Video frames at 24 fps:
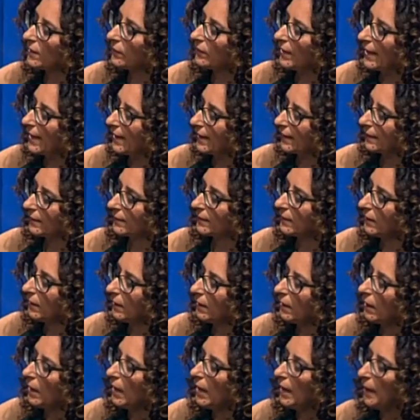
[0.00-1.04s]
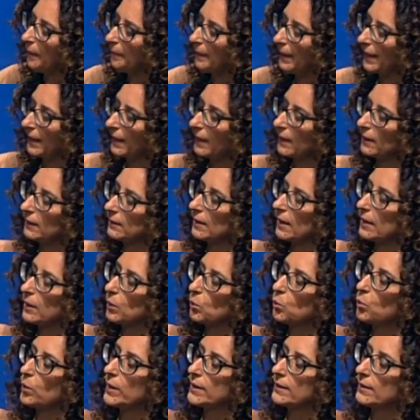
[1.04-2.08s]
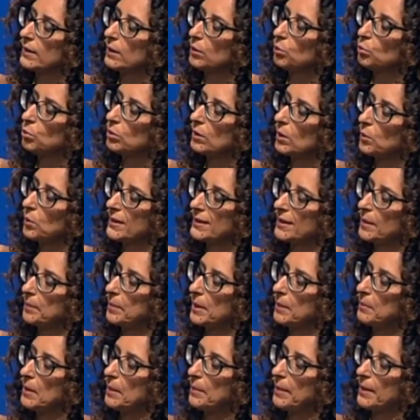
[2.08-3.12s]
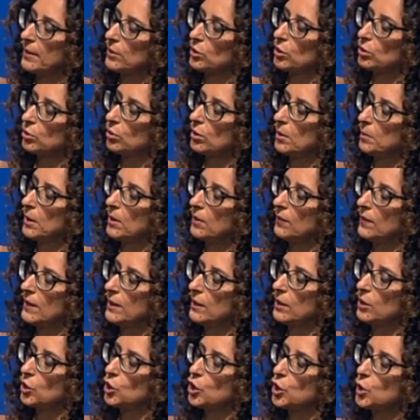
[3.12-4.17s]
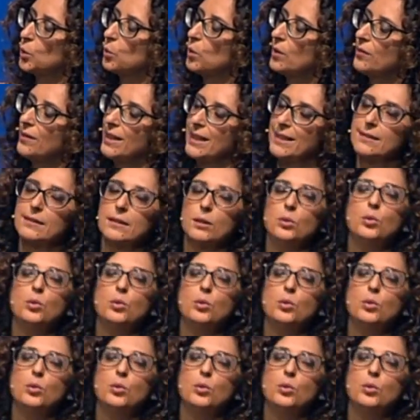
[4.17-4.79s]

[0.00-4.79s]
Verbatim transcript: versi, ma in realtà in, queste, in tutta questa prima pagina, sono i primi 25 versi,